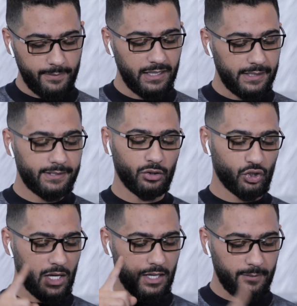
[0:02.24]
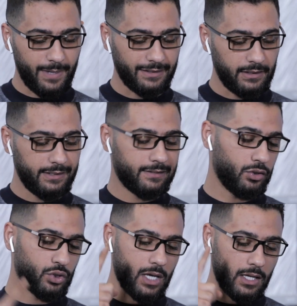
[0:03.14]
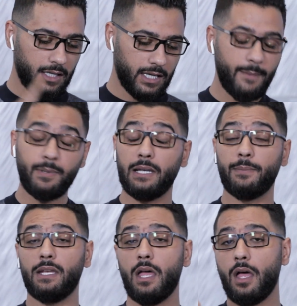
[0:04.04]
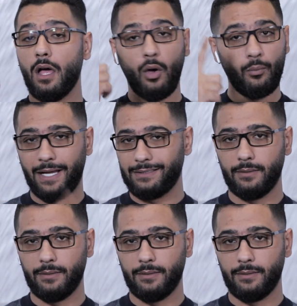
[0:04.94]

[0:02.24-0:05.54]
قبل الاستشاري، بعد الاستشاري، قبل البناء او بعد